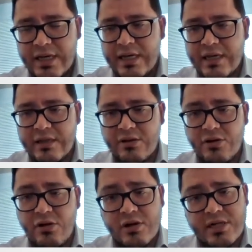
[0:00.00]
Eh,
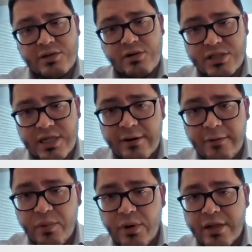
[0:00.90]
todo lo que son los
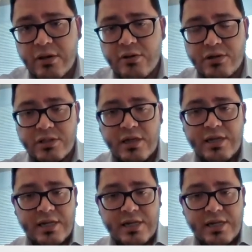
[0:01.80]
aeropuertos,